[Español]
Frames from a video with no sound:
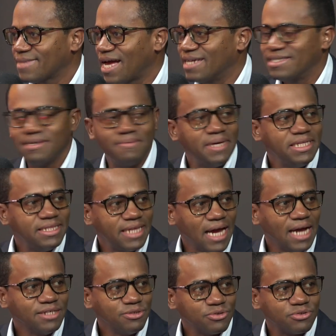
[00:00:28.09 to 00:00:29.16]
hace 20
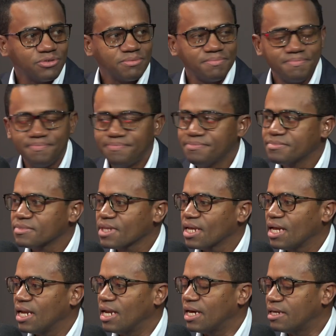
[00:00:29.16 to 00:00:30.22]
años,
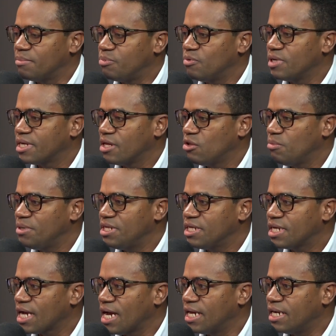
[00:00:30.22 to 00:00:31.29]
la República
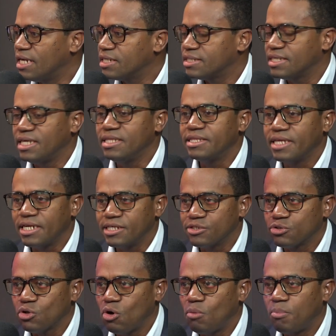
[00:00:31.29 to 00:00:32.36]
Dominicana se
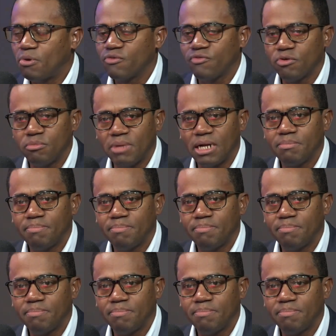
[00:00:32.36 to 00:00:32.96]
interesó por formar